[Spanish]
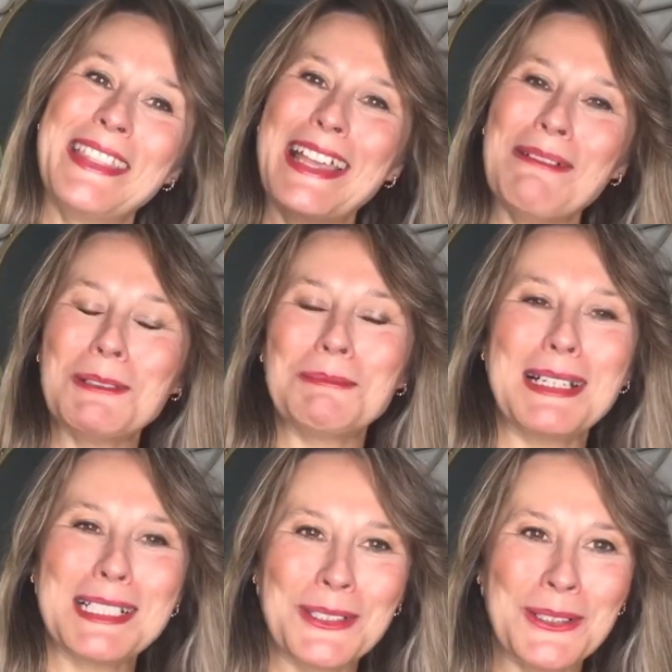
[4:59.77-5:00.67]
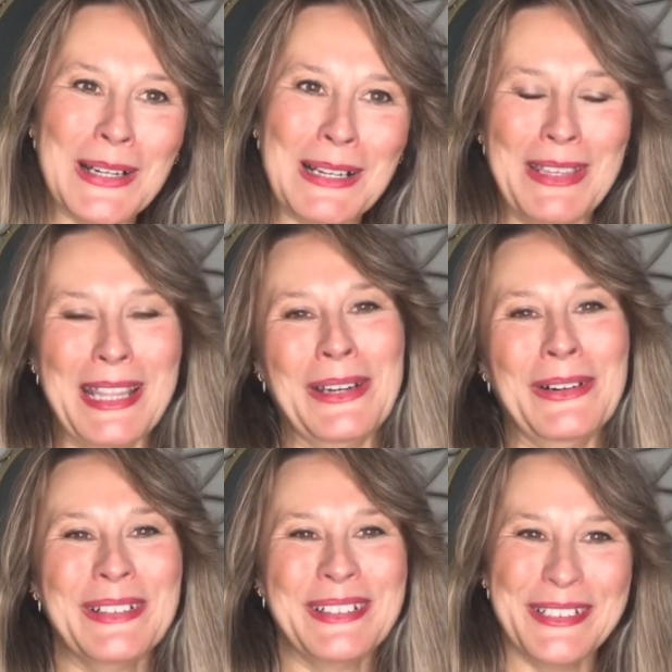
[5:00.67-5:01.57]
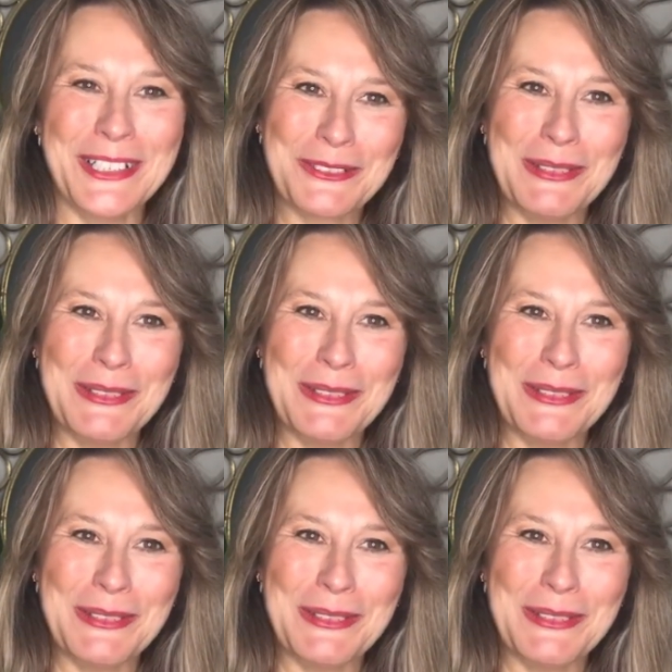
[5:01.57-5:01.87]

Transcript: Damos paso al vídeo. Os